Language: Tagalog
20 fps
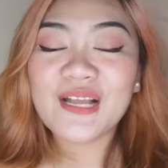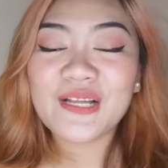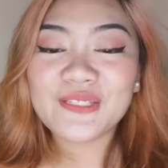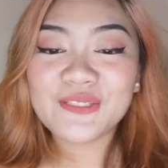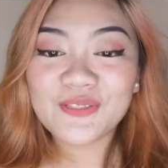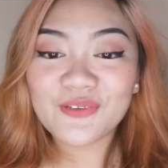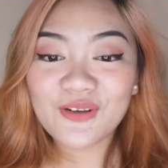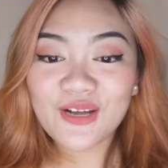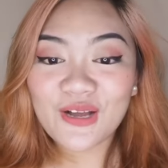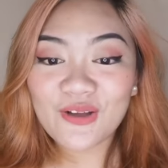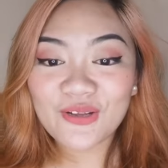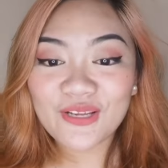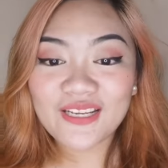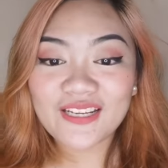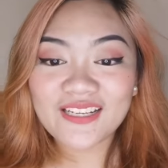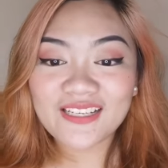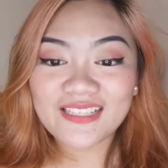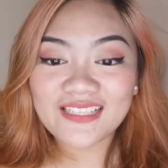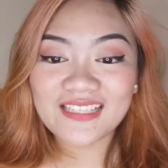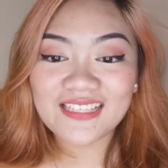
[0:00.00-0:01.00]
Nung ako
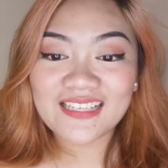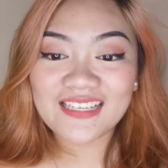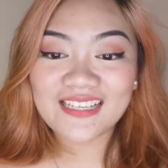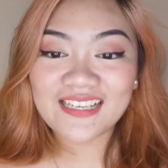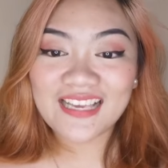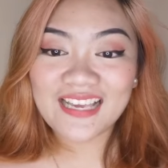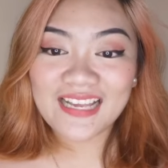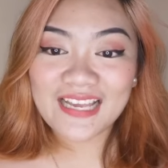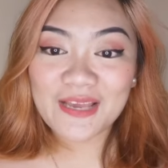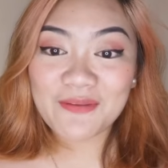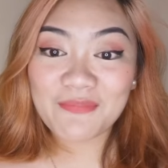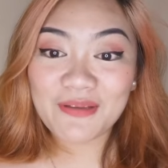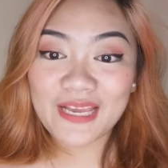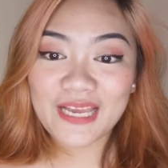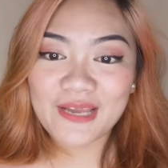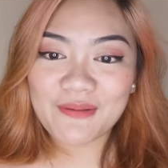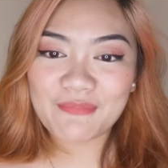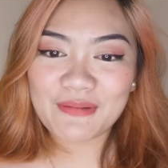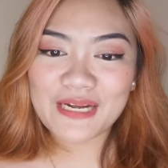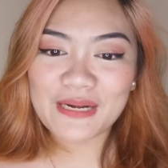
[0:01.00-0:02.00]
yung nang
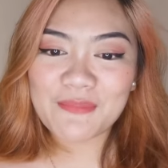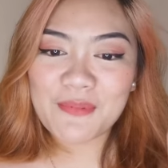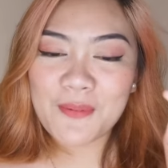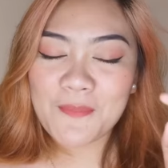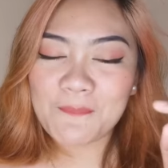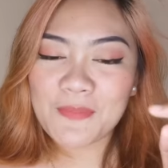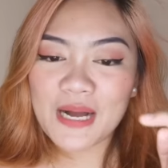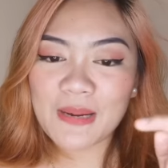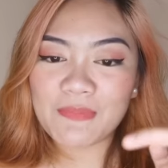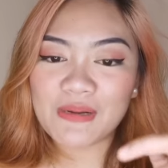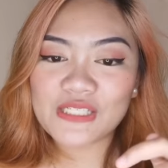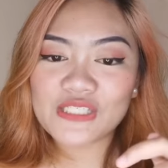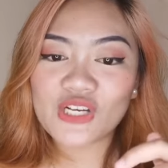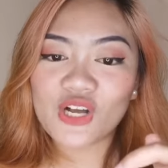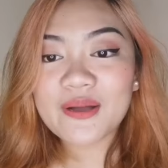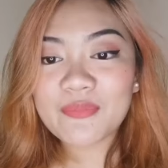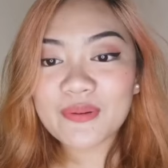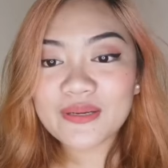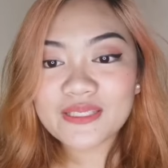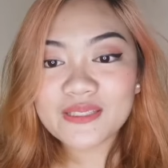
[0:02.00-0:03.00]
kekeme-keme na mambabash,
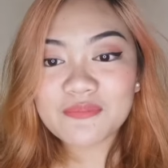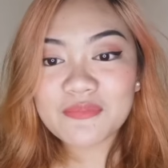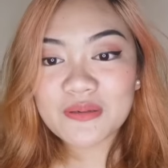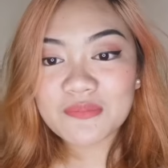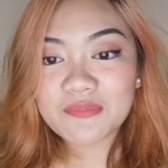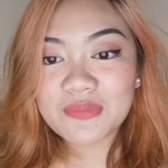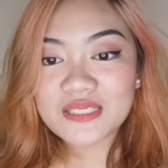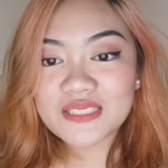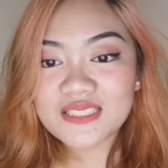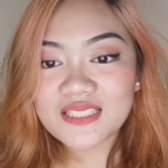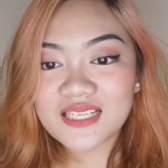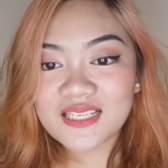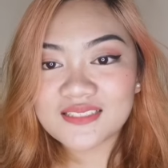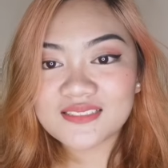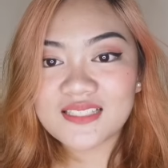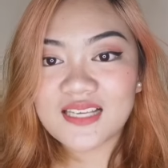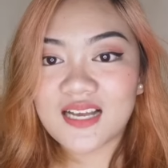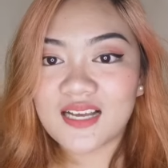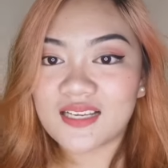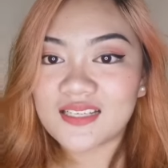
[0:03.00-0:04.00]
o oh, pwedeng mambash lang
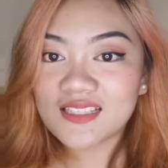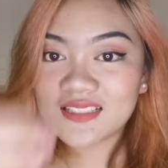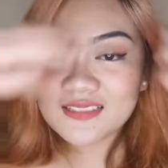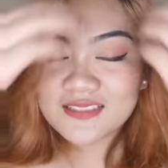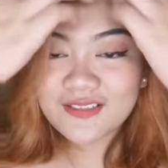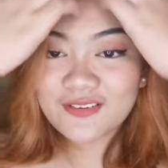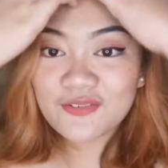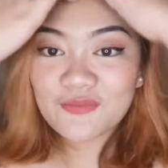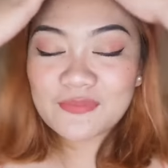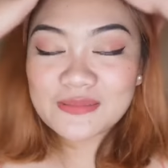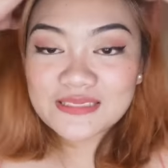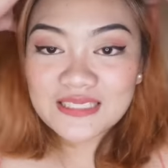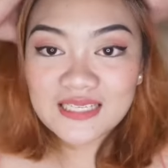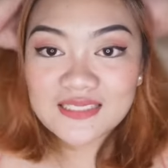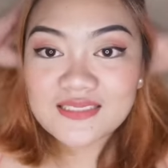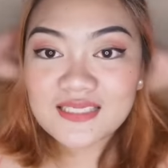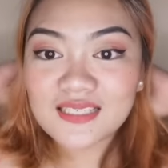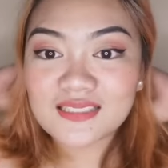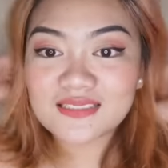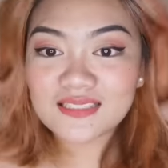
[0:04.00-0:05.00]
sa akin na hindi ako
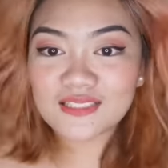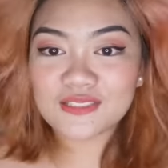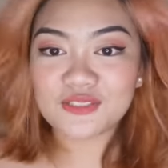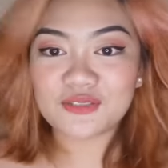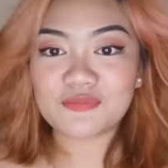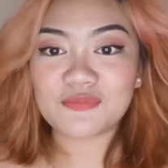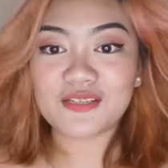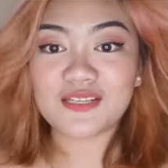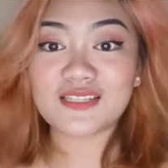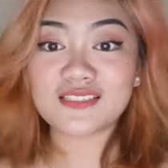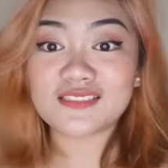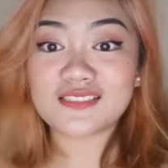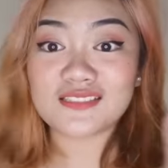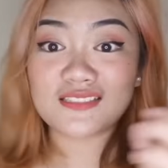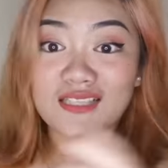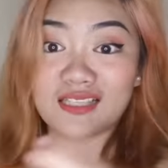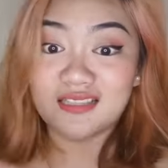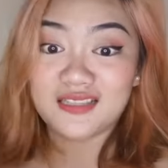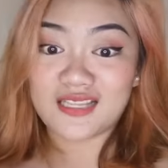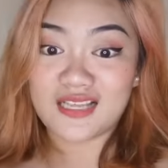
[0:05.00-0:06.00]
masasaktan yung mga
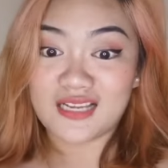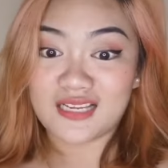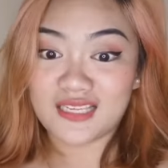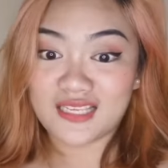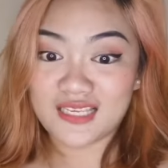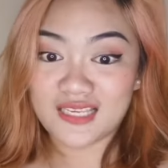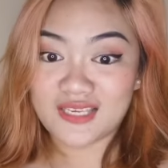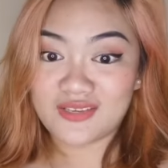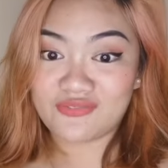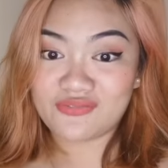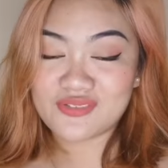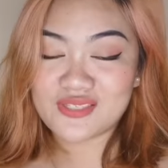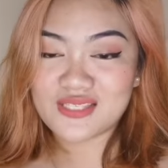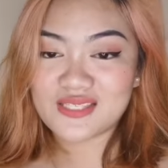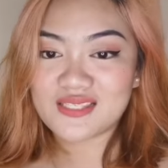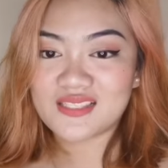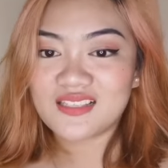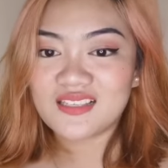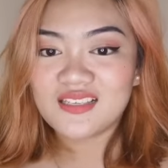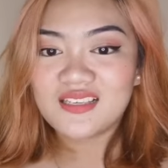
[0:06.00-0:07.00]
nagsasend ng
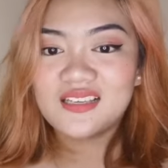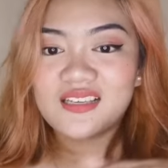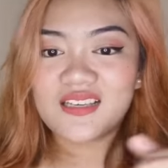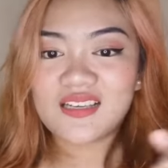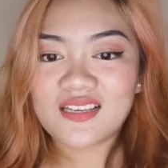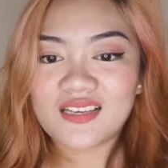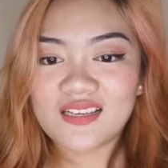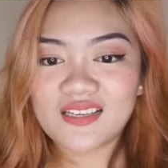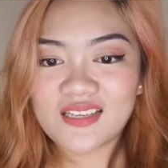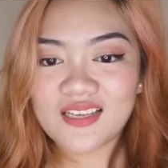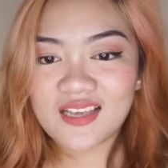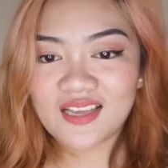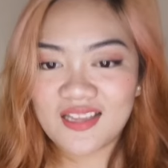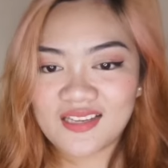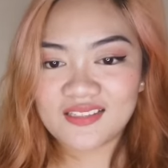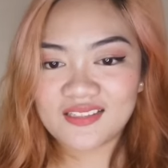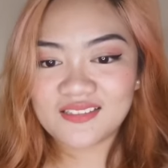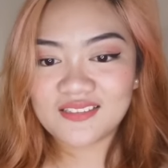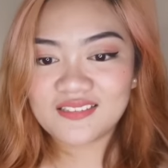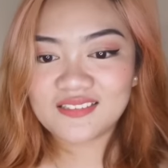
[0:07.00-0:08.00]
gifts.
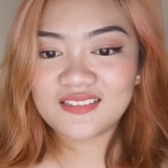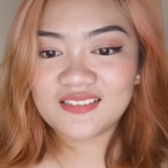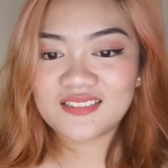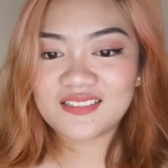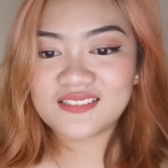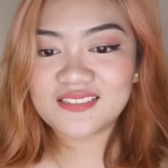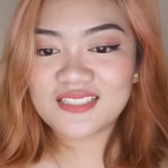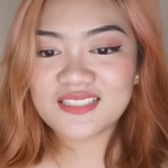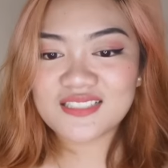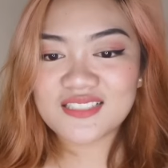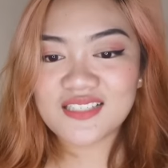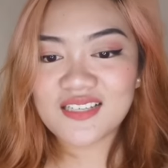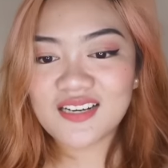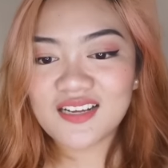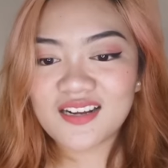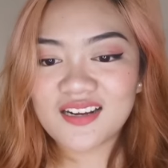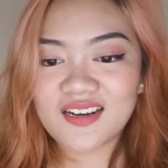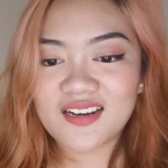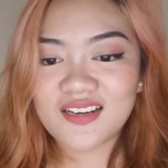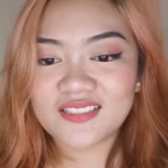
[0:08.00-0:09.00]
Ayan. Tigsan siya
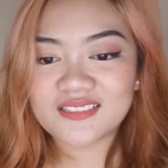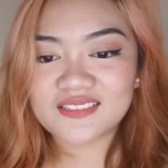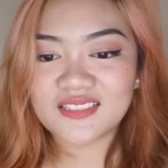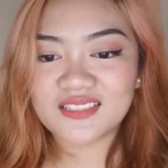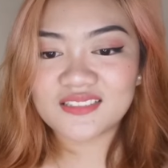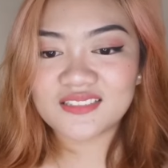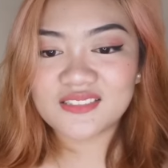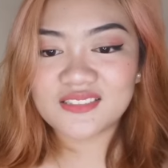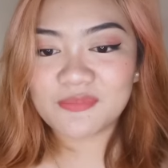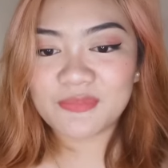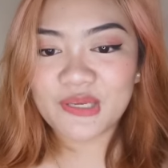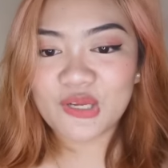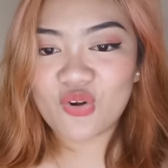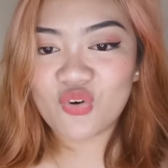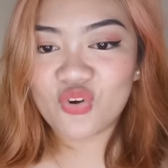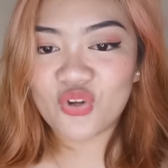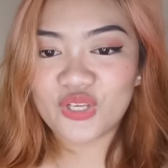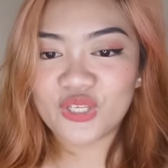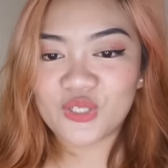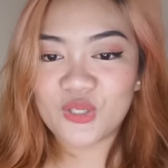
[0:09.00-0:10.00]
ng heart-heart na may
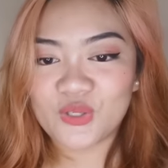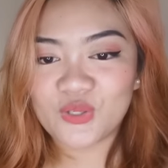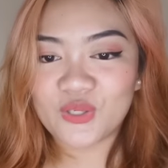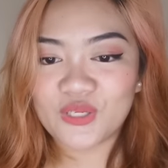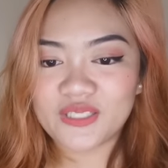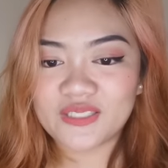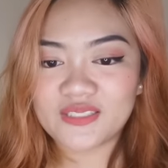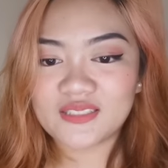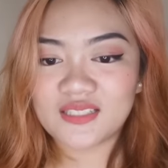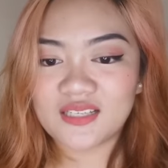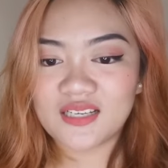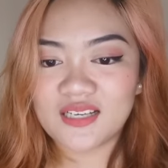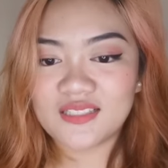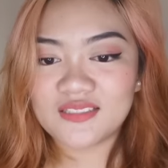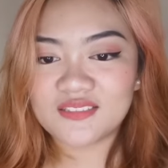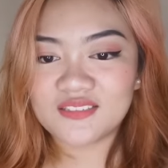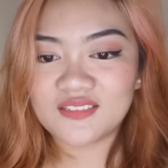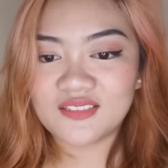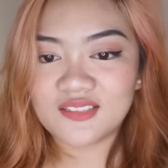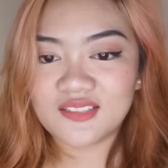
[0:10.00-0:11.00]
oink-oink na
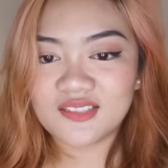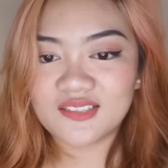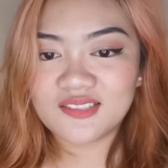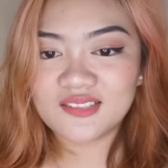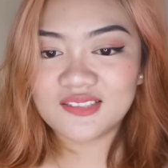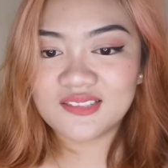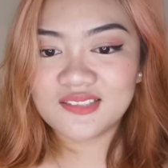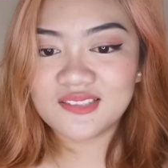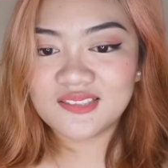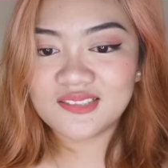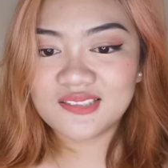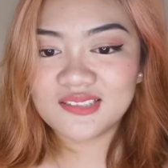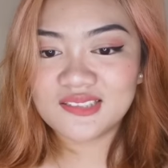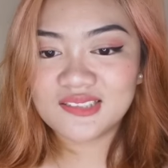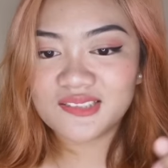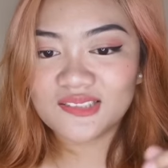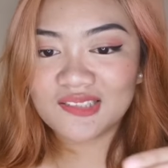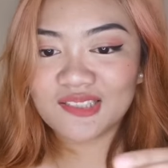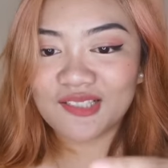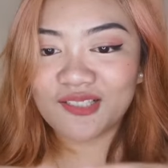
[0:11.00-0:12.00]
ano.
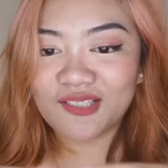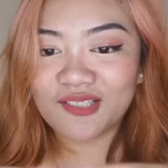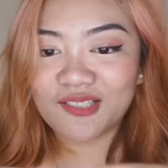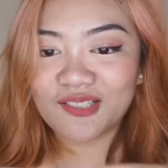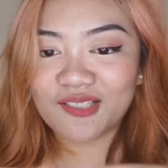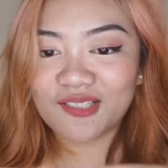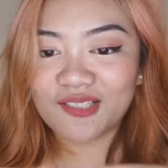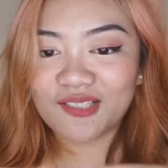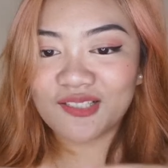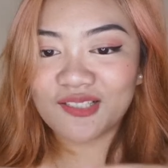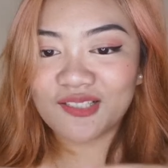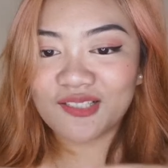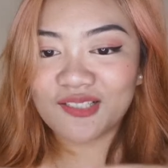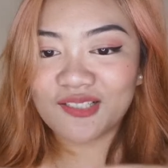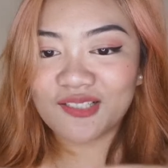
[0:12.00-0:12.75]
Opo.